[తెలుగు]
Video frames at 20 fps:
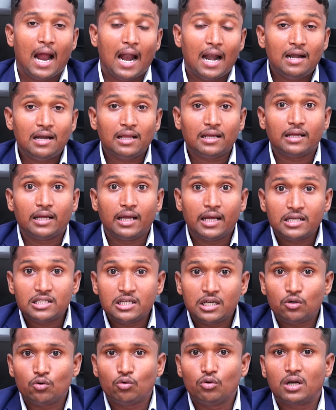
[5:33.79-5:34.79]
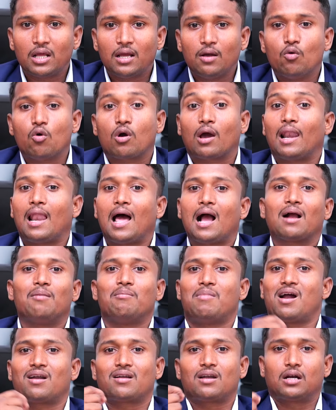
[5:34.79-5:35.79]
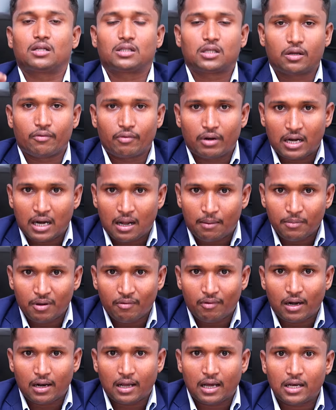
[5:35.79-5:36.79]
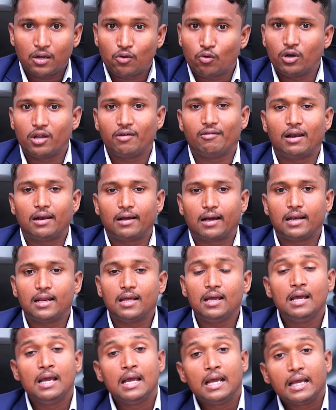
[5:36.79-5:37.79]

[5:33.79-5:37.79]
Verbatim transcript: అండ్ ఏజెంట్ ఉంటే ఒకలాగా మాట్లాడతారు ఎవరైనా అమ్మేవాళ్ళు కానీ కొనేవాళ్ళు కానీ